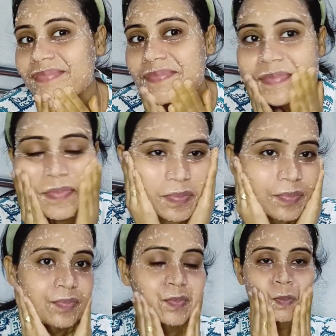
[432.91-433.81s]
খুব
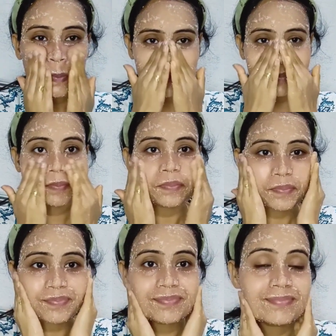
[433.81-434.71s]
ভালো মতো রাফ করে
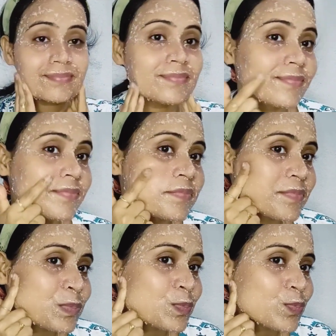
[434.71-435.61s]
করে ঘষে নেবে
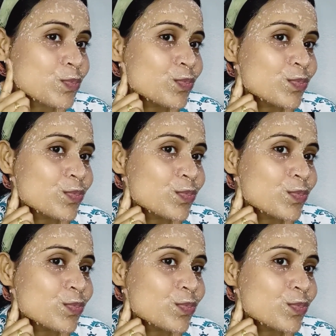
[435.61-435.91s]
যেমন